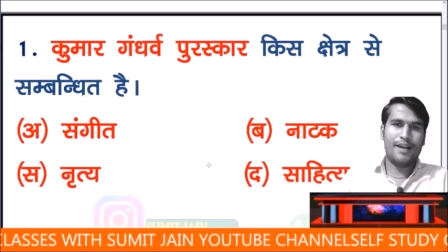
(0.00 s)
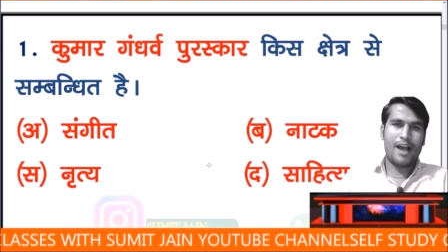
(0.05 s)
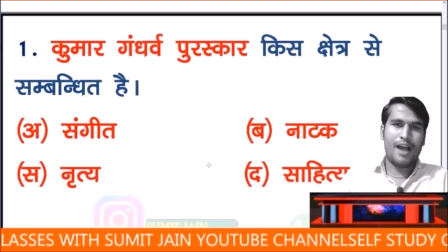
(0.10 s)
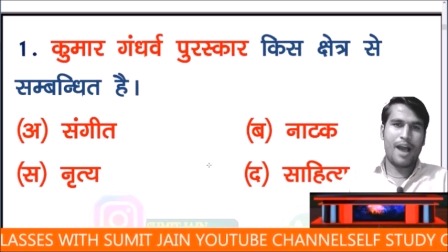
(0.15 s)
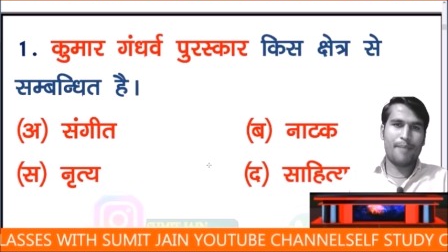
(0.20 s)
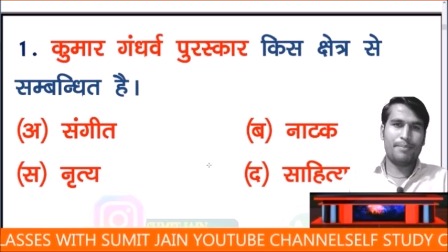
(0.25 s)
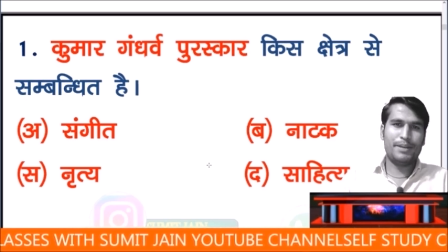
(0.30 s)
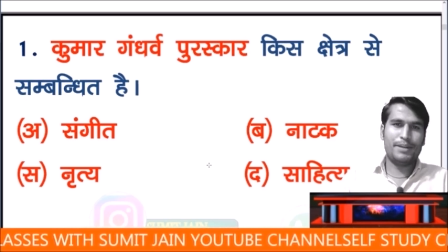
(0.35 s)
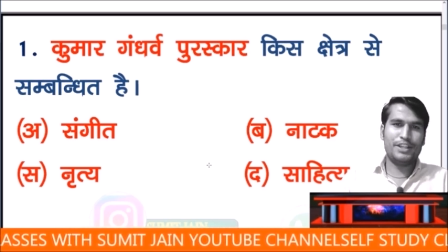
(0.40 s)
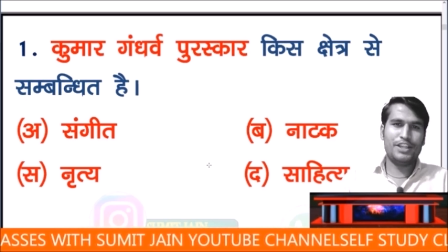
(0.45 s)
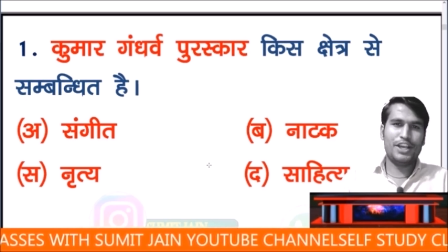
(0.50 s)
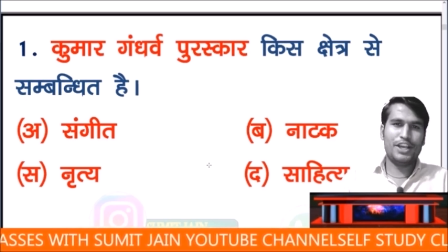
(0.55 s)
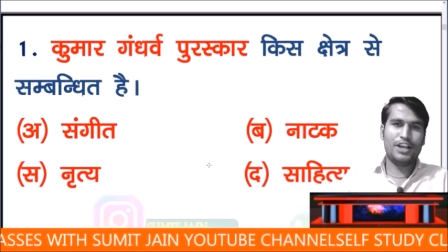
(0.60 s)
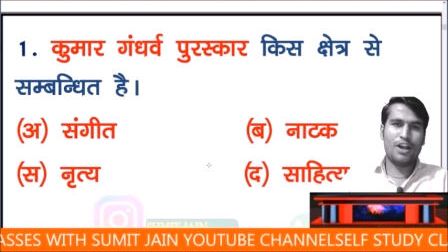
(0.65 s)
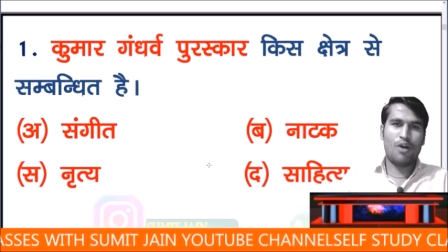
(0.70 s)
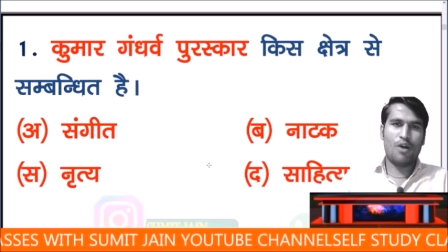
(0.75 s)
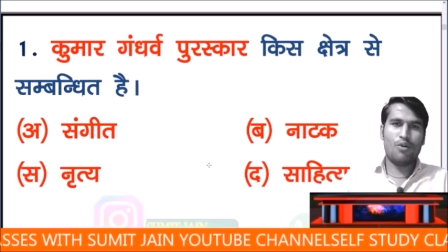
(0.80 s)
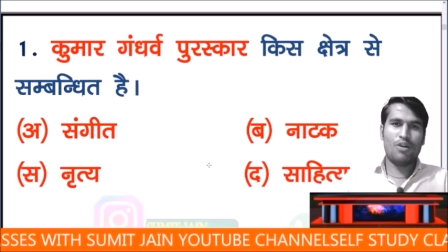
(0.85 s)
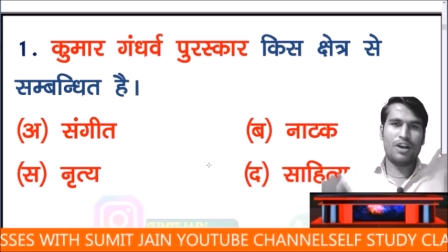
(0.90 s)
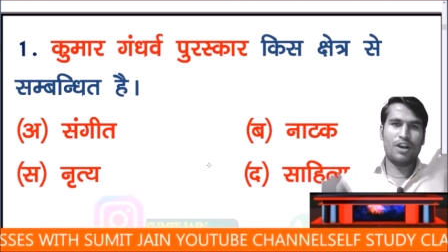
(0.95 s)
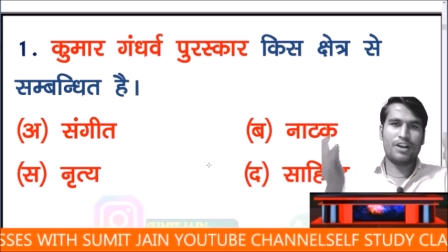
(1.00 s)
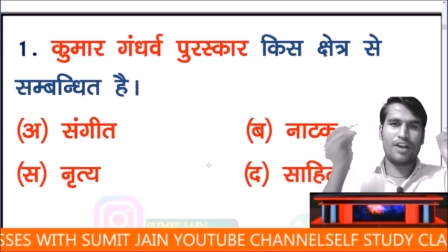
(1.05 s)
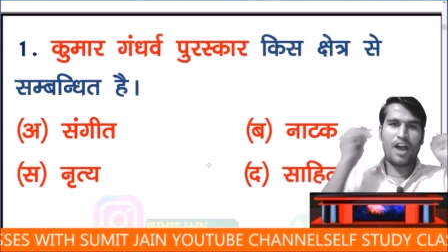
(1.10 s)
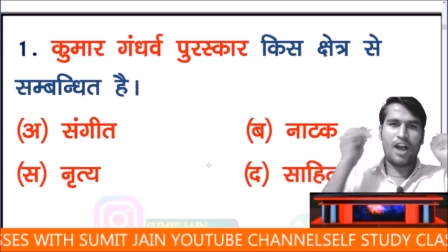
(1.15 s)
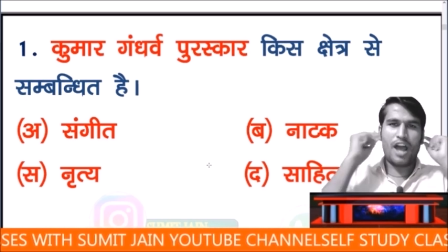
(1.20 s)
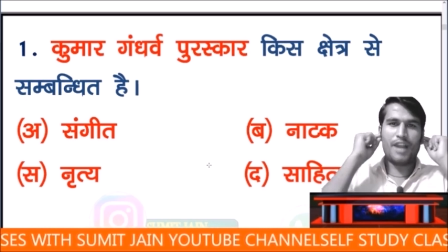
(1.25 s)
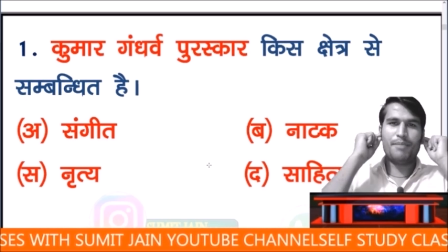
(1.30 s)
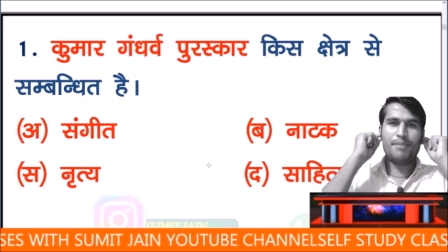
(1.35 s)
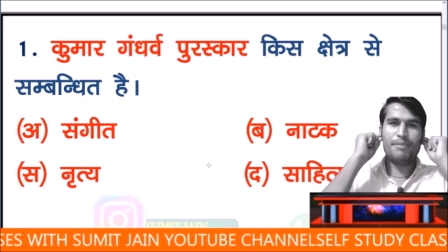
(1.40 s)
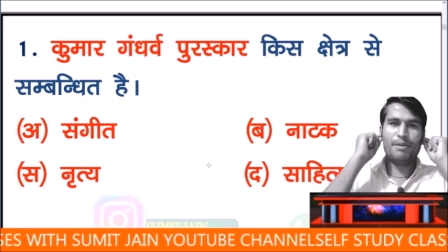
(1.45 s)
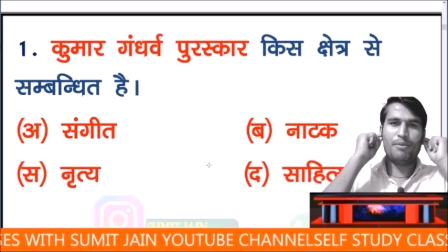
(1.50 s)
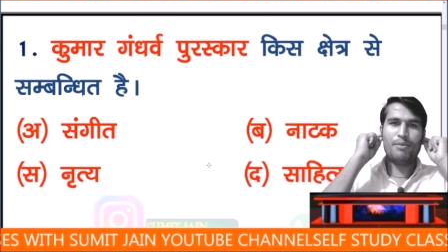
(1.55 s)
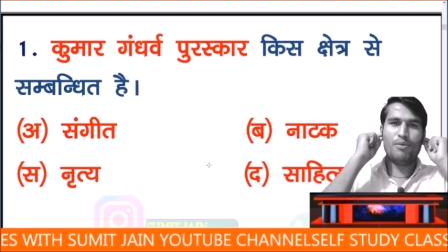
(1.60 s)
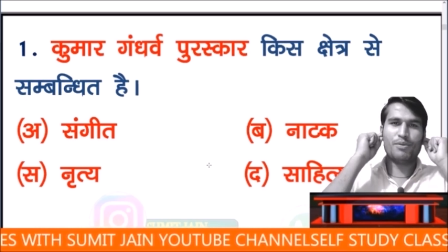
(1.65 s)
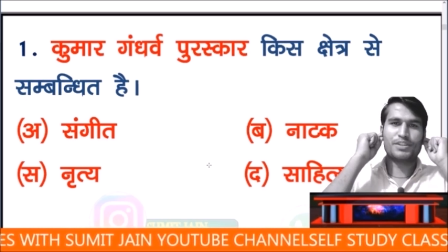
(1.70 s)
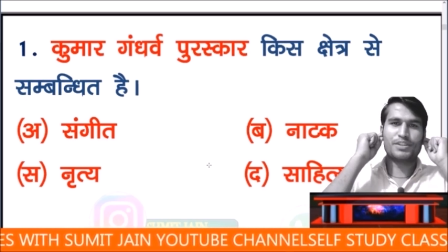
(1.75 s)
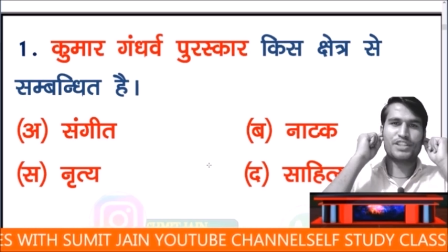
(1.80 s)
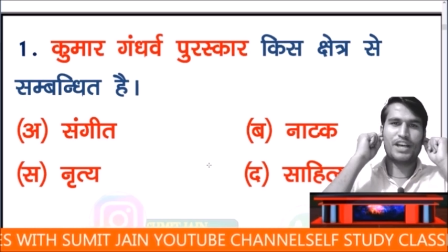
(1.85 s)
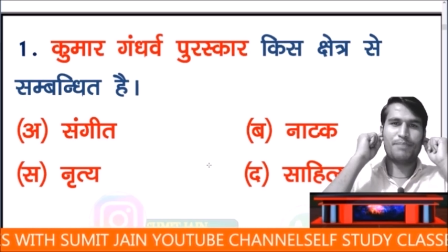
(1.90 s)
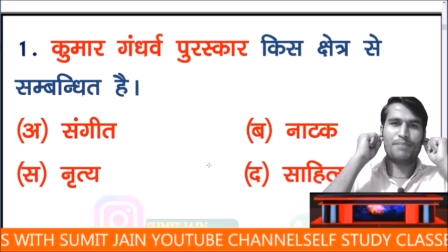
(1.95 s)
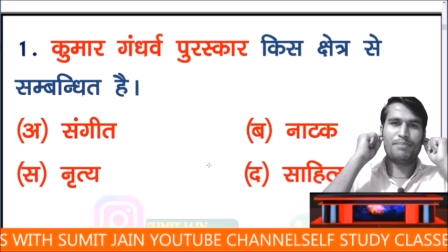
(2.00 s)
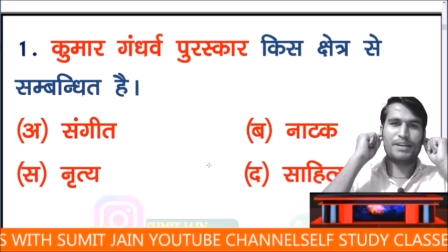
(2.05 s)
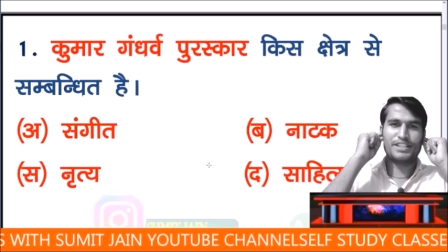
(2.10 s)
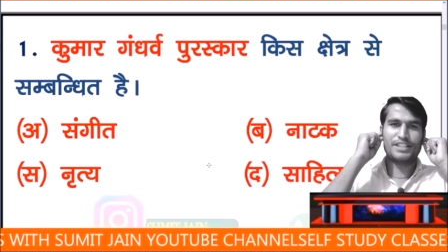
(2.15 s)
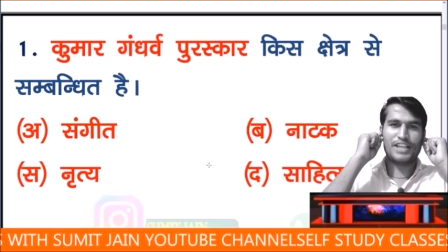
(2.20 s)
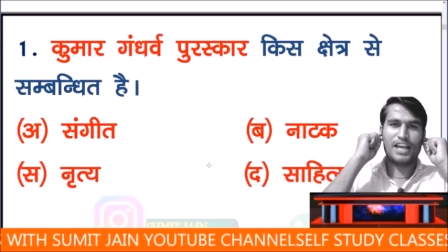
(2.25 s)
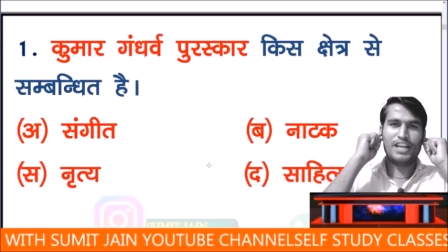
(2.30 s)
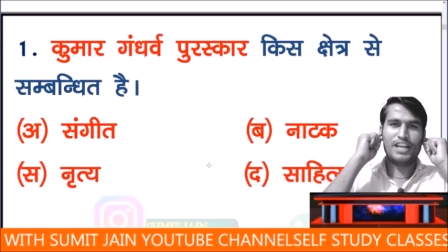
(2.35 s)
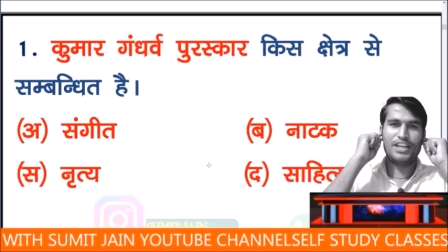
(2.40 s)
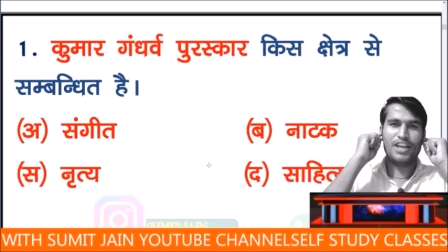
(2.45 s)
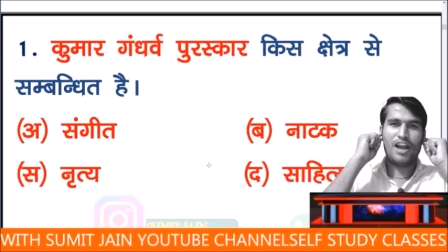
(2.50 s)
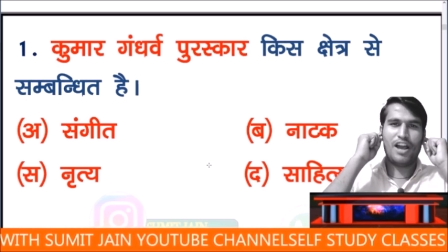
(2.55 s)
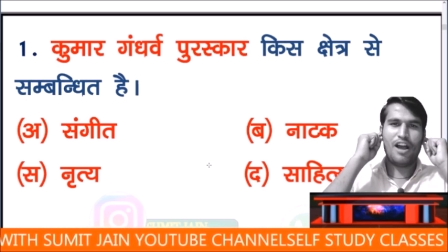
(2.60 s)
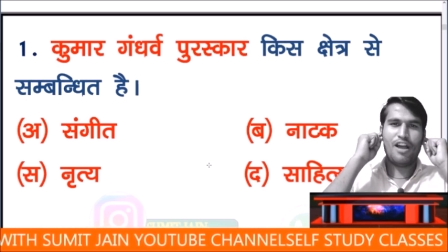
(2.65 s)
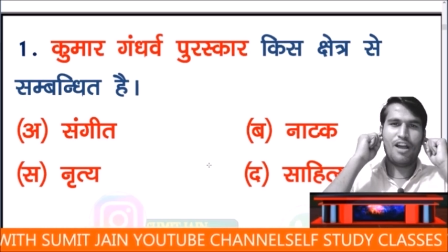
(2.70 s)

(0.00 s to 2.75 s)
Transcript: आपने देखा होगा कान में वो फंसा लिया